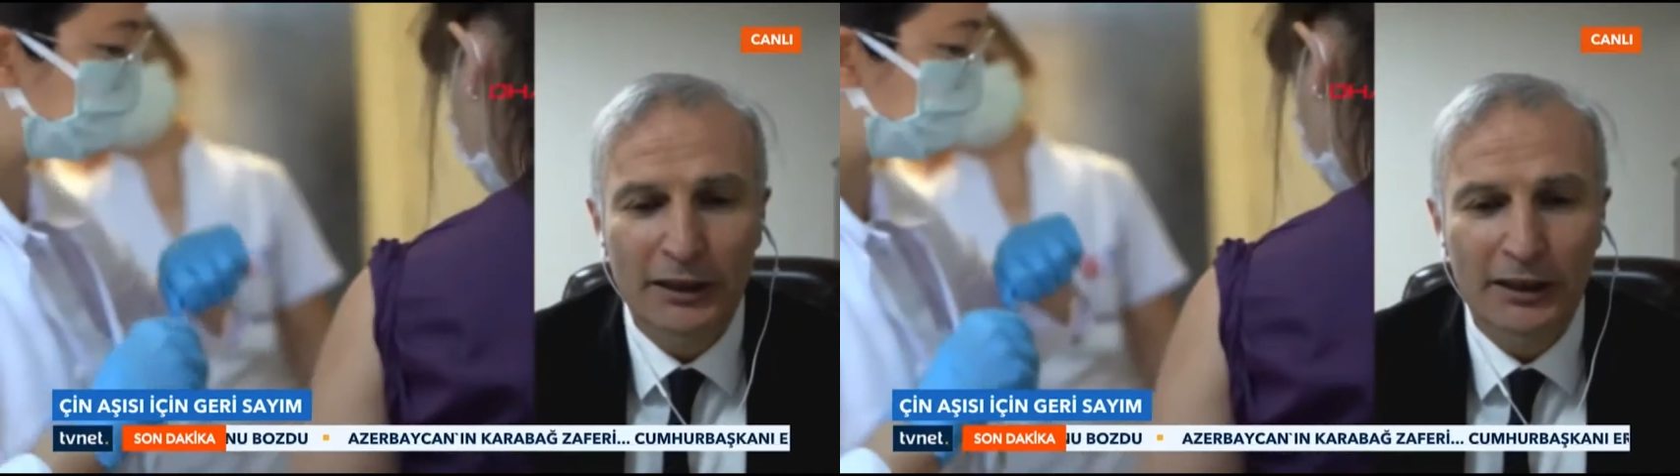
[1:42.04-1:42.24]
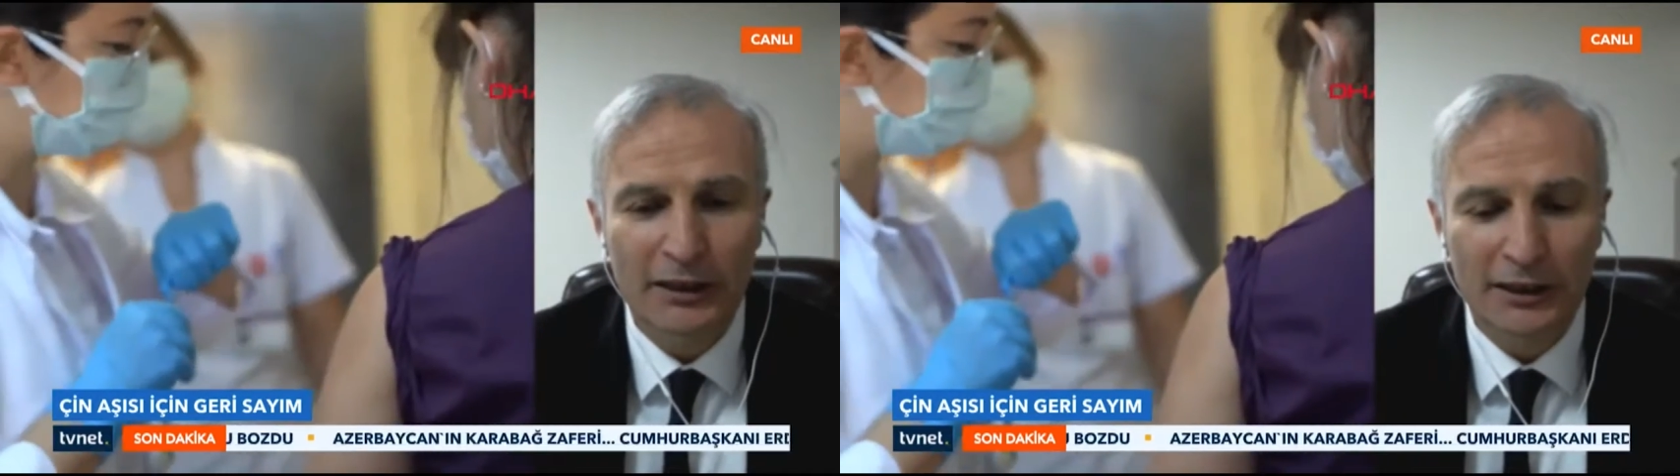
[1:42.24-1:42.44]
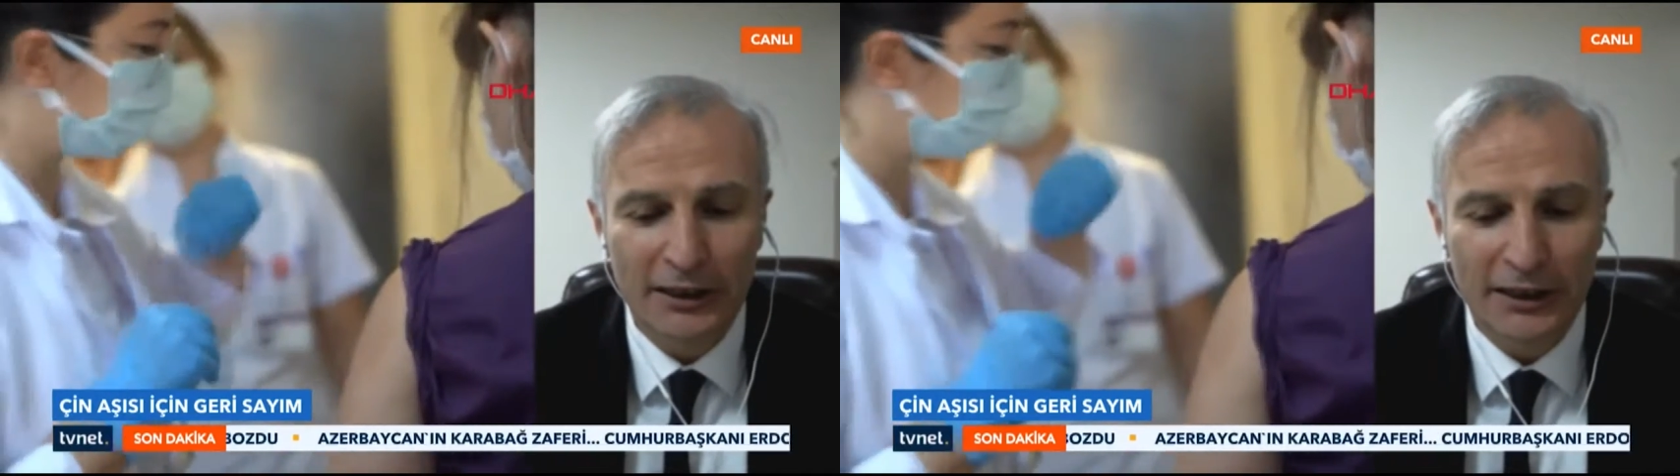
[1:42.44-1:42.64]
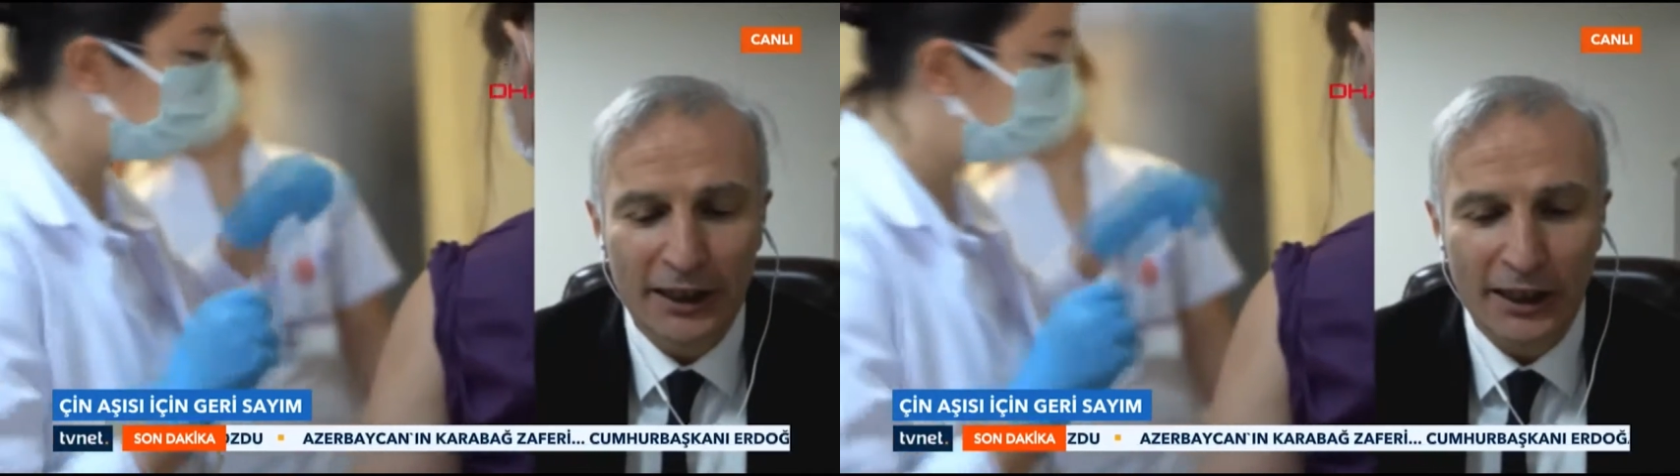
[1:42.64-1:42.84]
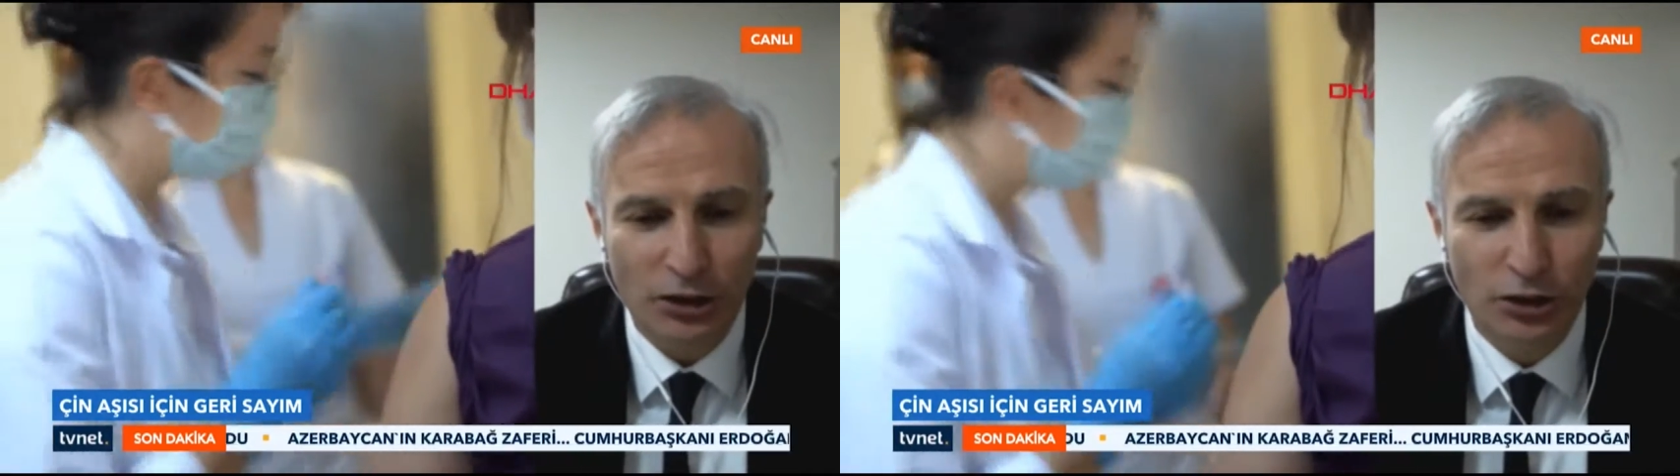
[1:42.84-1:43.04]
kirliliğiyle
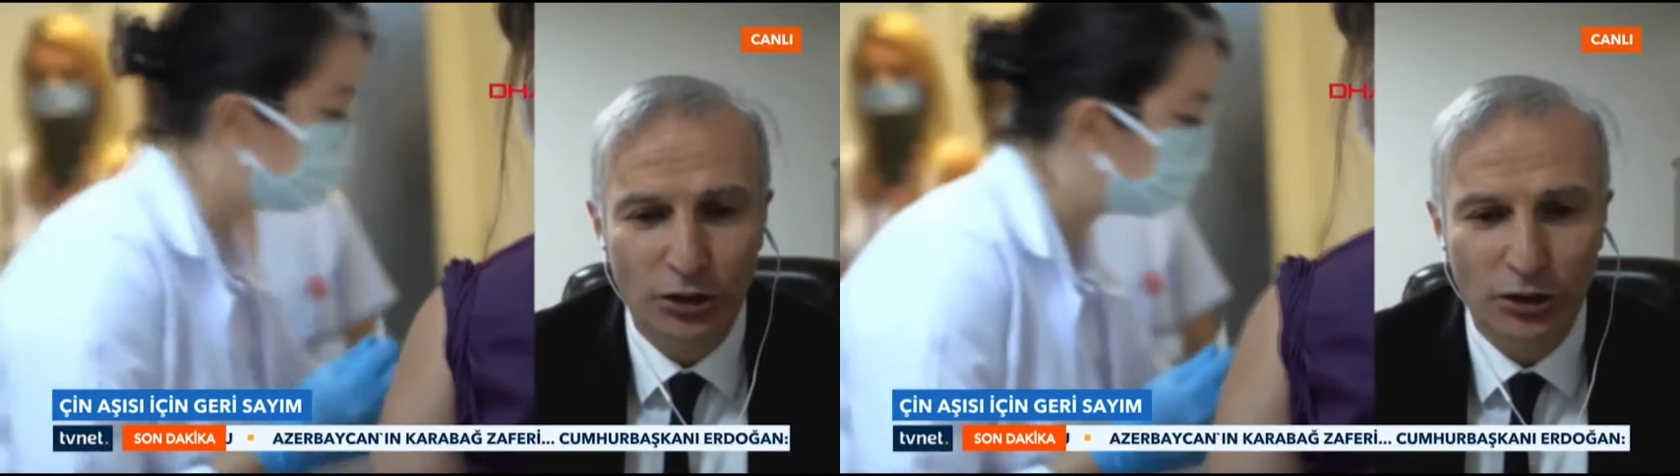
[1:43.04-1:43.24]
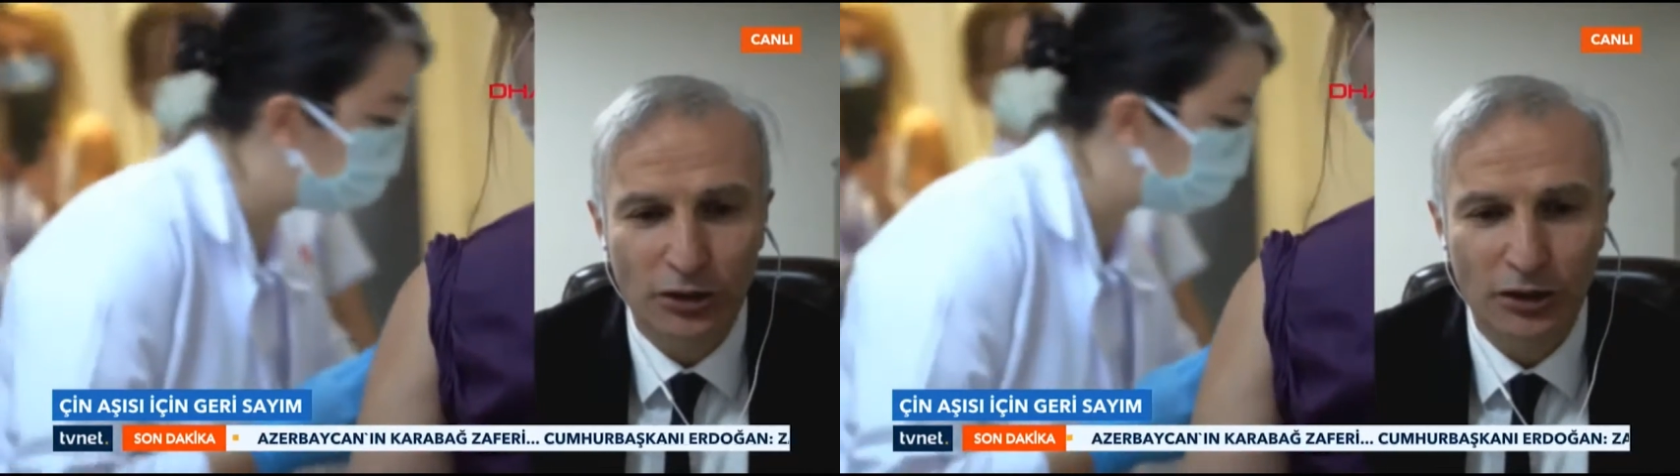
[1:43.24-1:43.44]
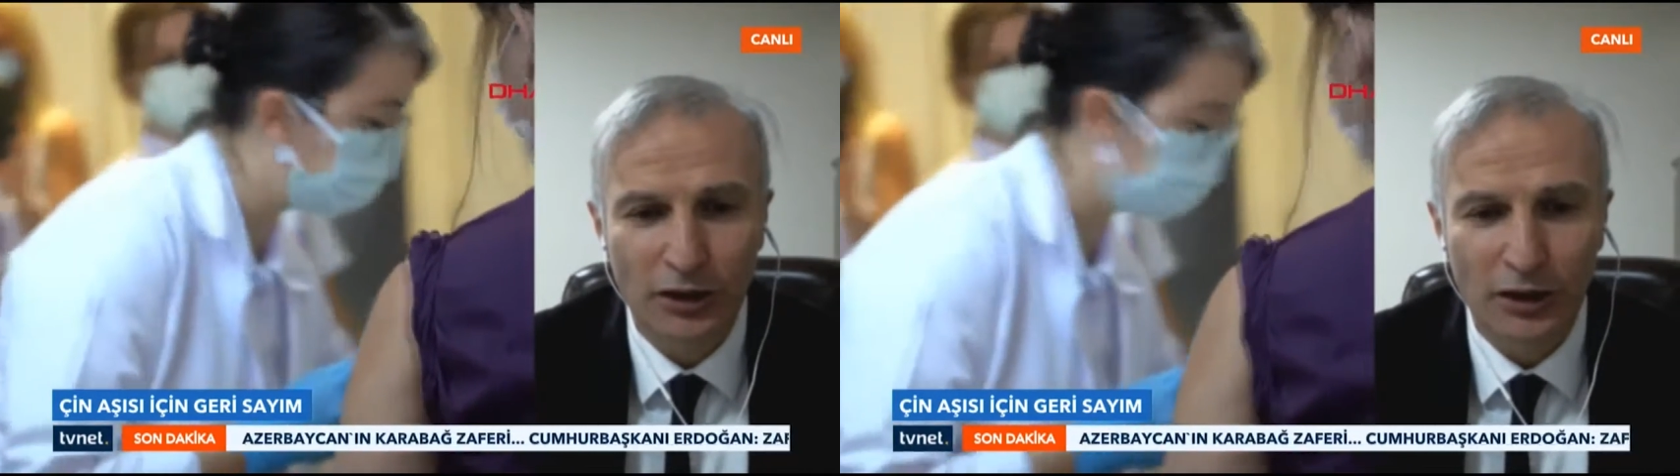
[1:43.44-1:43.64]
yaşıyoruz.